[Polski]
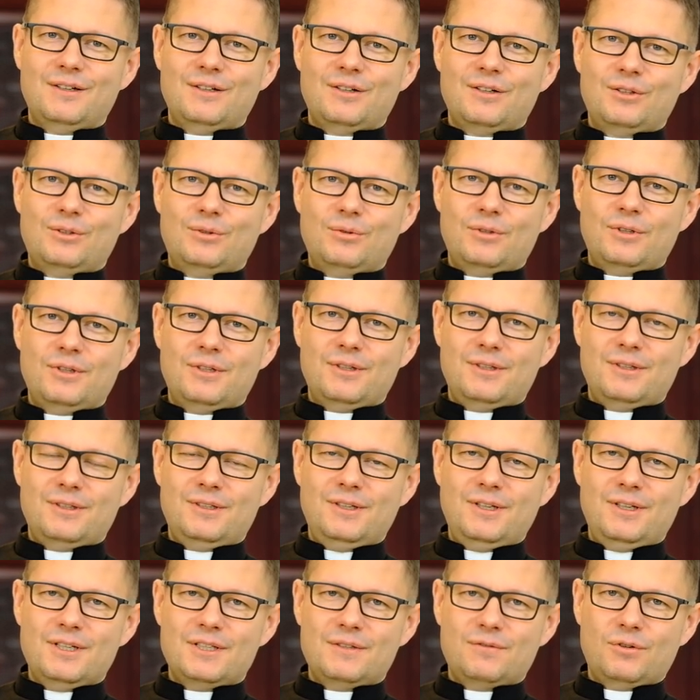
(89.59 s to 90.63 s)
który
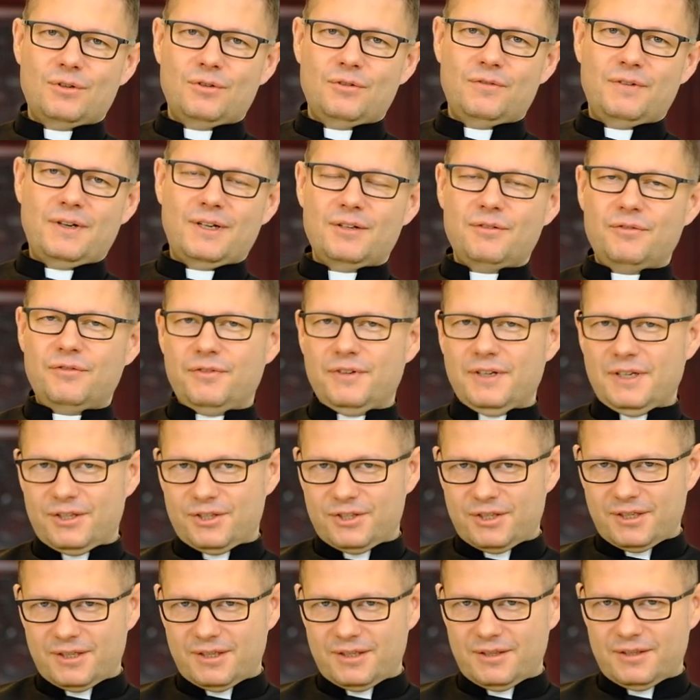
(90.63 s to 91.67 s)
nie jest wychowywany w
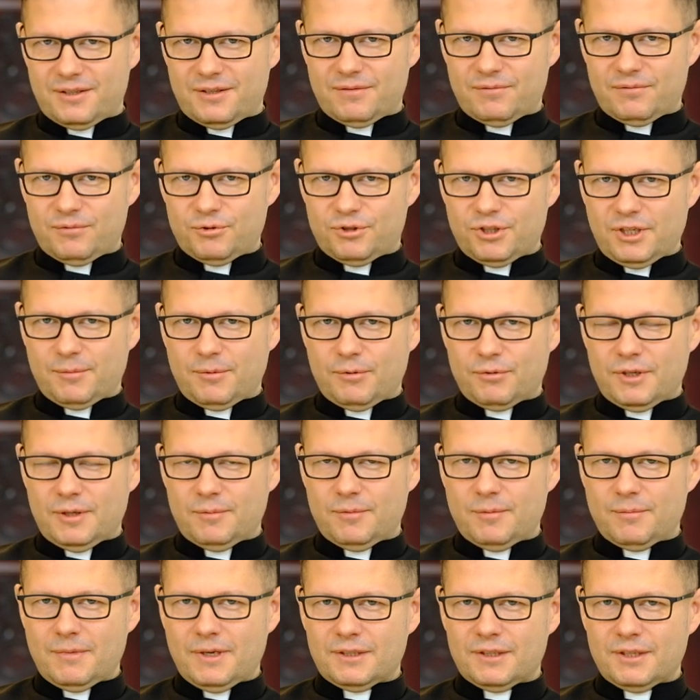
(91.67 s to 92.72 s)
wierze. Wnuczek miał na
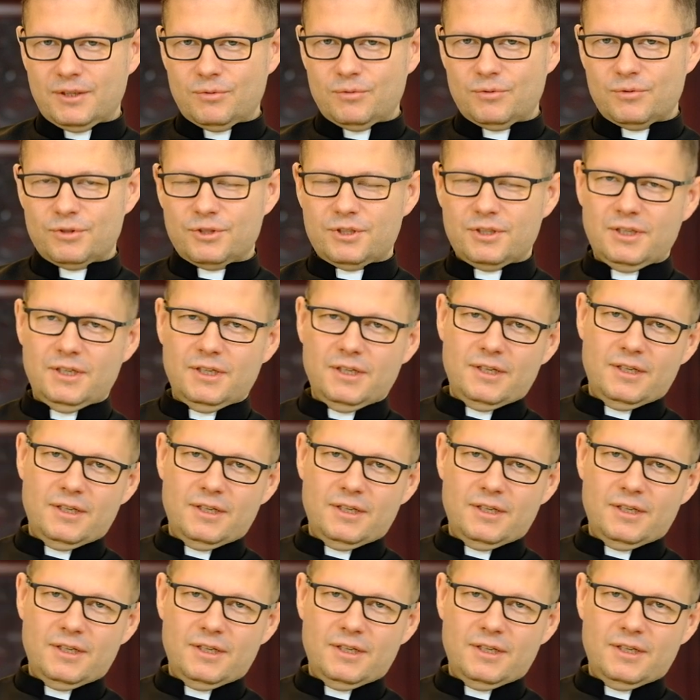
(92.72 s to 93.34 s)
imię Mateusz.